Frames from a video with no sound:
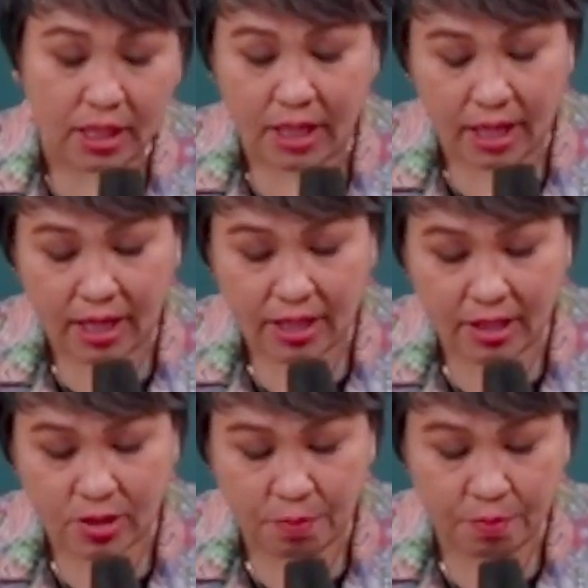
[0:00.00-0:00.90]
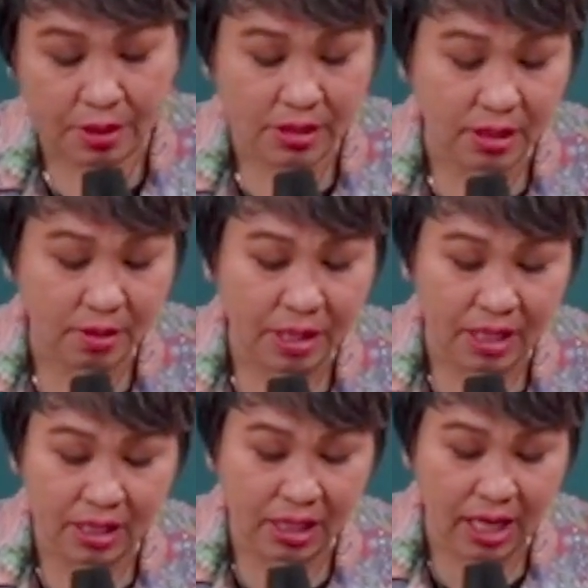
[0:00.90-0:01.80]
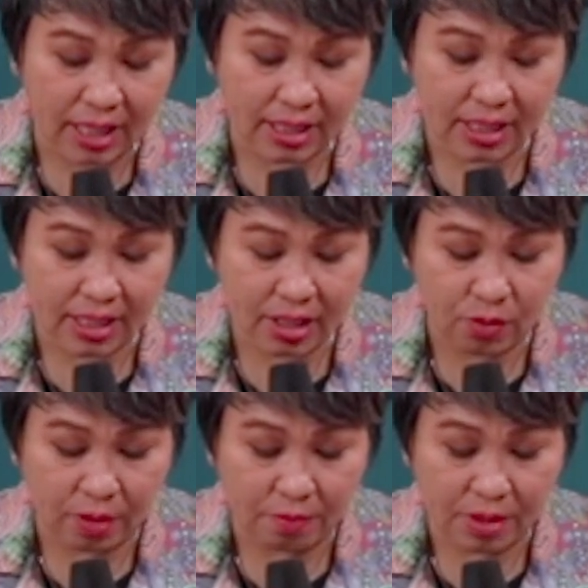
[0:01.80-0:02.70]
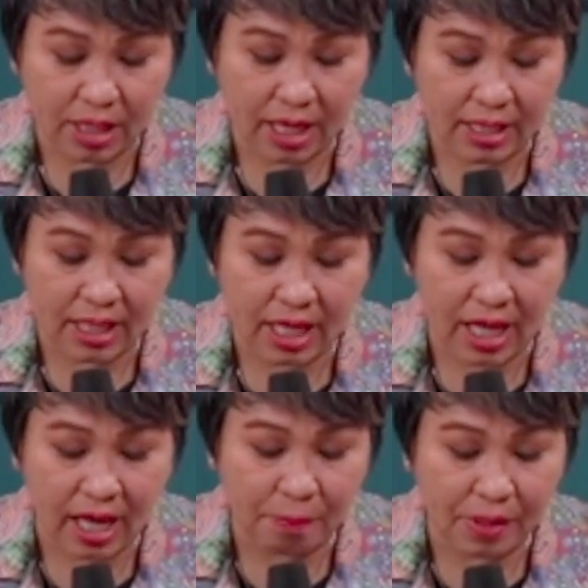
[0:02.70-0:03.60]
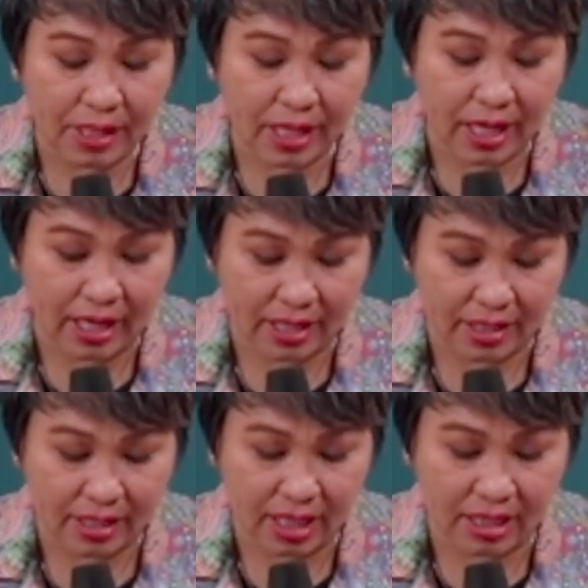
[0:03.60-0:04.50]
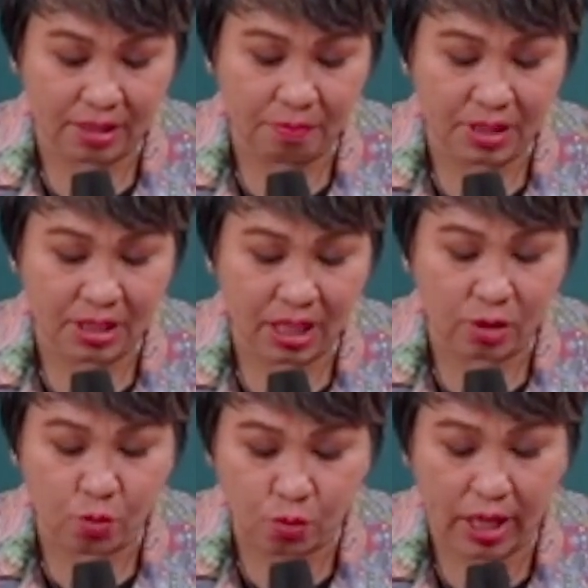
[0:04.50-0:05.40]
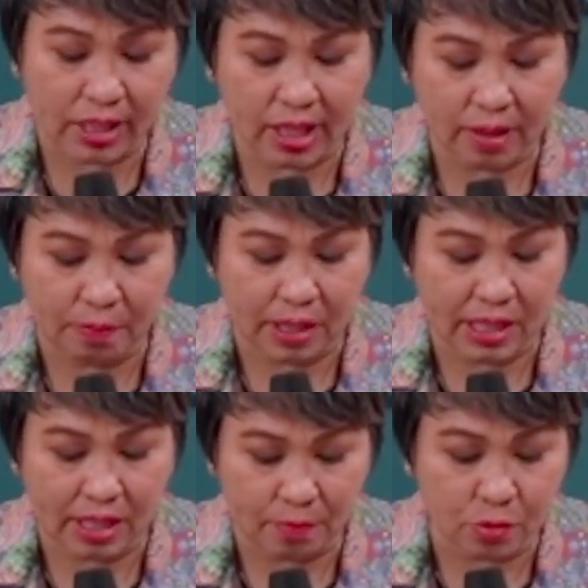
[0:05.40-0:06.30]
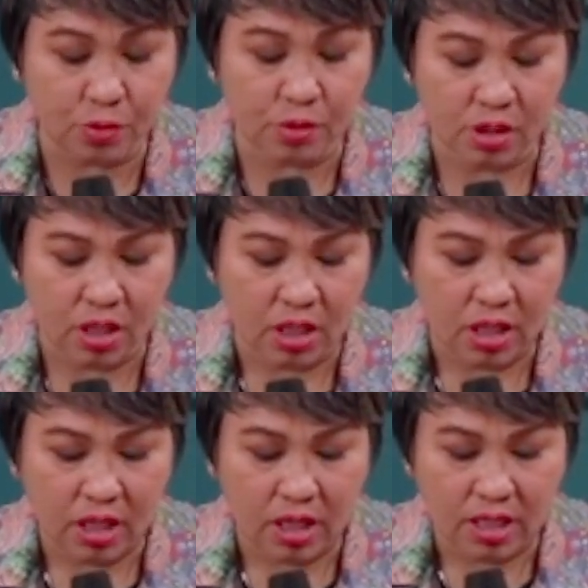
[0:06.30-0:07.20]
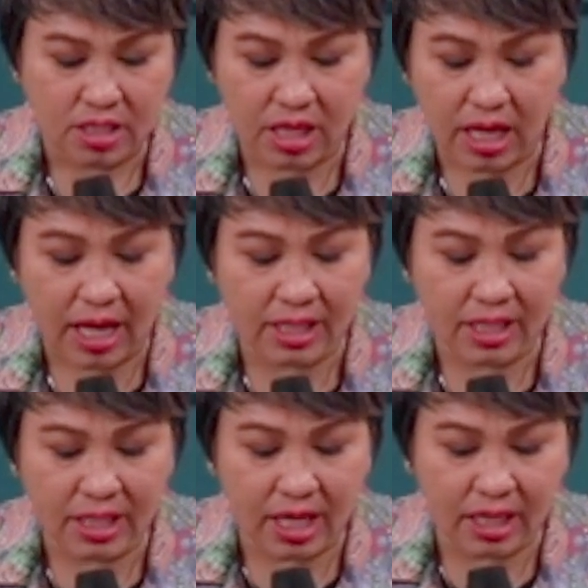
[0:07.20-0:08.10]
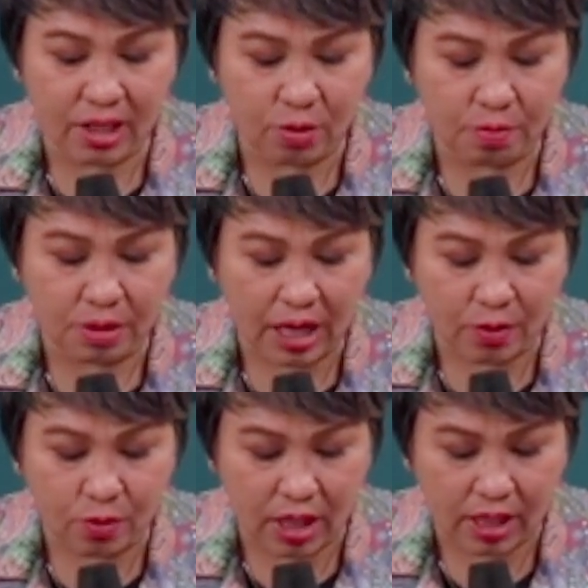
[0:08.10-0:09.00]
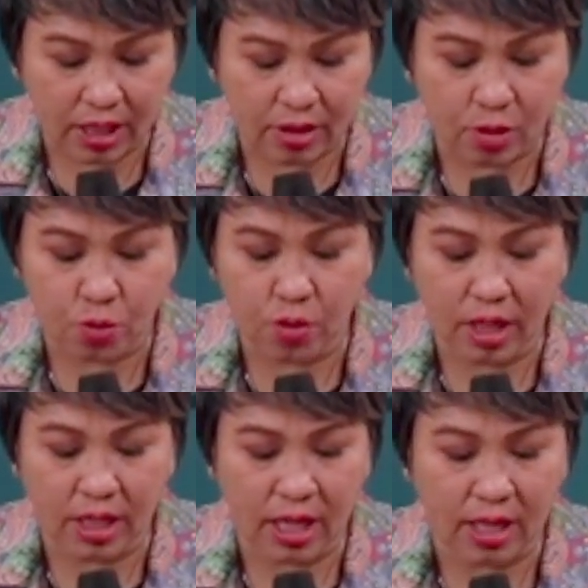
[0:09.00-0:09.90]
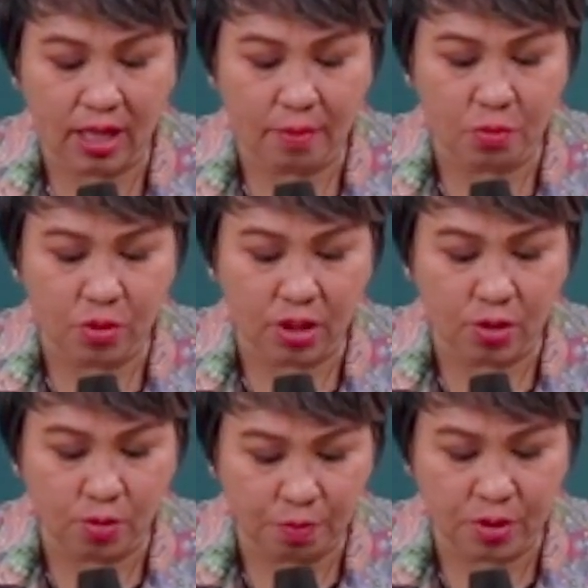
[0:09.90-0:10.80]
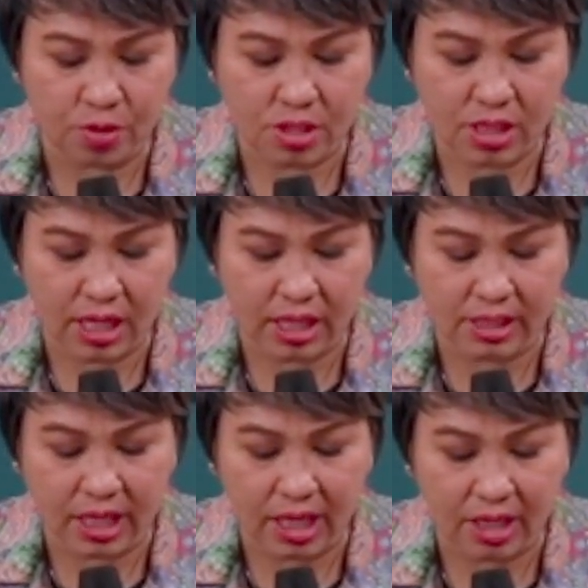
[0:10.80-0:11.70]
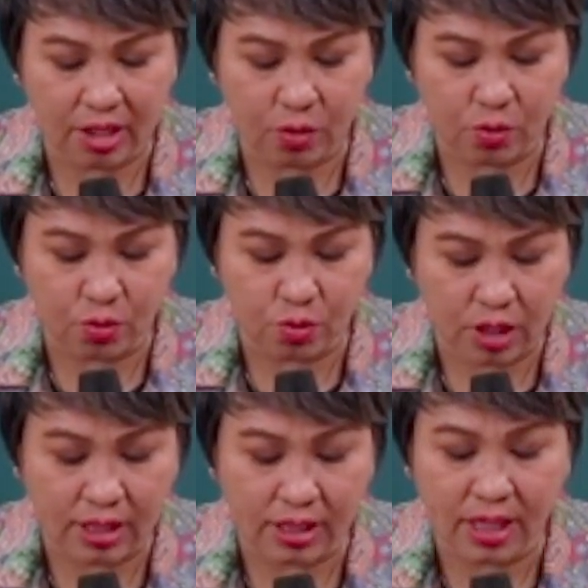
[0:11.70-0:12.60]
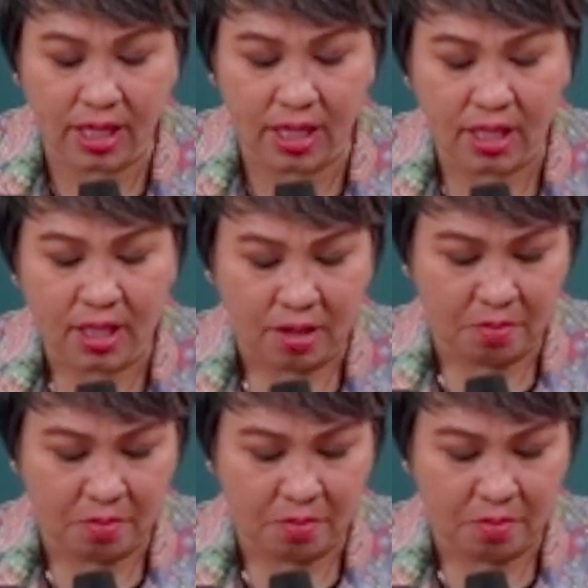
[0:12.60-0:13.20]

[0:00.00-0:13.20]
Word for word: Ya, kita sudah membaca kemarin terakhir Tuhan berkata, "Apakah yang diminta Tuhan daripadamu?" selain dari hidup takut akan Tuhan Allahmu, hidup menurut segala jalan yang ditunjukkannya,